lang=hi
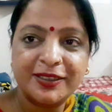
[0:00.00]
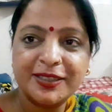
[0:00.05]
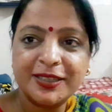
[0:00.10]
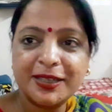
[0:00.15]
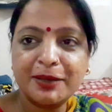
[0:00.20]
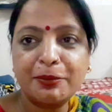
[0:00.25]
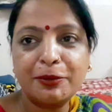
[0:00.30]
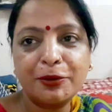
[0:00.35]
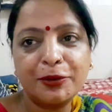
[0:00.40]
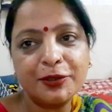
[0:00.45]

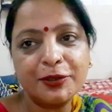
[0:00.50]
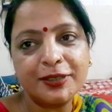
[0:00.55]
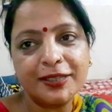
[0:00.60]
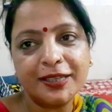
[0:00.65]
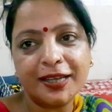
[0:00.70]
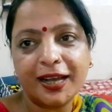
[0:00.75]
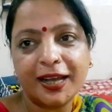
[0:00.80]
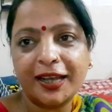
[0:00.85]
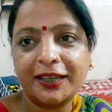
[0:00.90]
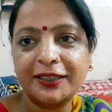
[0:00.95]
सब लोग
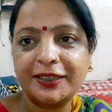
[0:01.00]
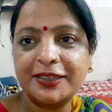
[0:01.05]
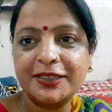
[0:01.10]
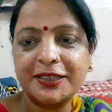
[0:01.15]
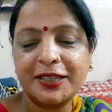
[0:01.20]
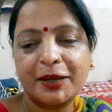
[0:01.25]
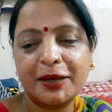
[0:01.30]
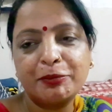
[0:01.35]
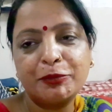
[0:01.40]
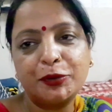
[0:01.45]
शिकायत इस
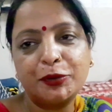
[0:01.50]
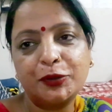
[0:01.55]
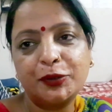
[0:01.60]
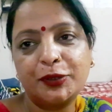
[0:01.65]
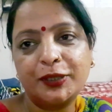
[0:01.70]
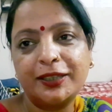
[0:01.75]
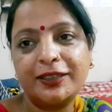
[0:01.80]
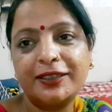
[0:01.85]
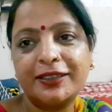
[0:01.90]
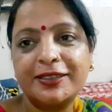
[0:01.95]
टाइम दो
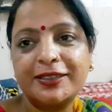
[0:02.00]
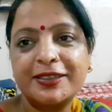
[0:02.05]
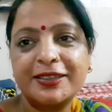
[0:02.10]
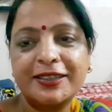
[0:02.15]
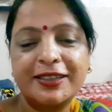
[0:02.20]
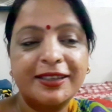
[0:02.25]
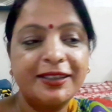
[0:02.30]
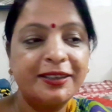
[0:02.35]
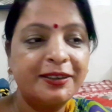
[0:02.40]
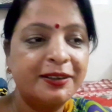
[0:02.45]
तीन दिन
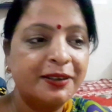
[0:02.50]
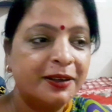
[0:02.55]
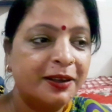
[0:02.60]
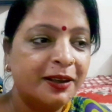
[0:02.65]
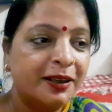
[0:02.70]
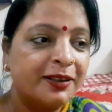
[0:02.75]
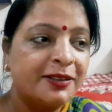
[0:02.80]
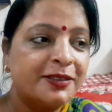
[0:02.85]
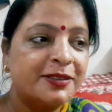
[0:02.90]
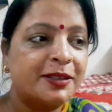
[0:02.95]
से
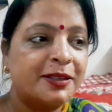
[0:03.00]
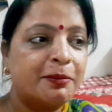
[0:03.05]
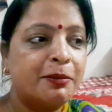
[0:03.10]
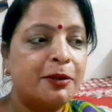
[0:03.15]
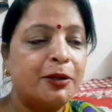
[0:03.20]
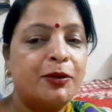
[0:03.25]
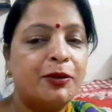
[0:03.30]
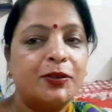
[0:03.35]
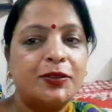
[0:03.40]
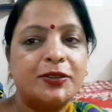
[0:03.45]
सभी
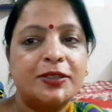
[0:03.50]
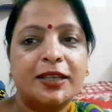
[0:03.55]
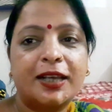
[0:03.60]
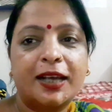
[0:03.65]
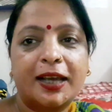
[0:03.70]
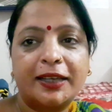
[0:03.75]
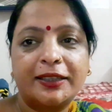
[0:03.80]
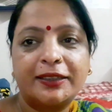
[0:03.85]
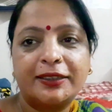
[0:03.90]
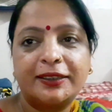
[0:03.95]
लोग
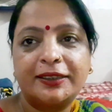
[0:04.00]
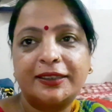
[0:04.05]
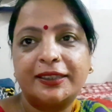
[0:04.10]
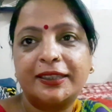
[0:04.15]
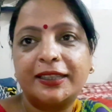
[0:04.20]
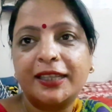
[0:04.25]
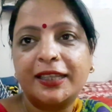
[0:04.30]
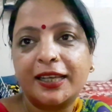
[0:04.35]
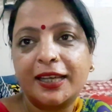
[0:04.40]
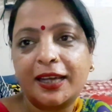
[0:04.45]
शिकायत कर रहे
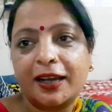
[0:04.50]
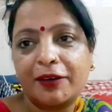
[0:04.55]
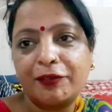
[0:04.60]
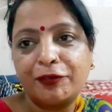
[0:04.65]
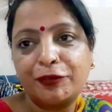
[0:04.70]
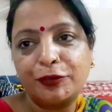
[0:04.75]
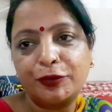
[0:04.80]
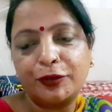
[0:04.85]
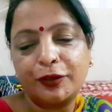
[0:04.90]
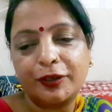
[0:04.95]
हैं कि आप
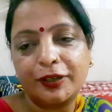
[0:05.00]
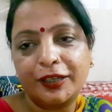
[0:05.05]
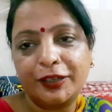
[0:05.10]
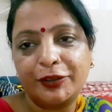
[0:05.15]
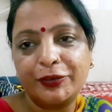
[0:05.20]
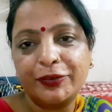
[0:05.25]
फ़ोन नहीं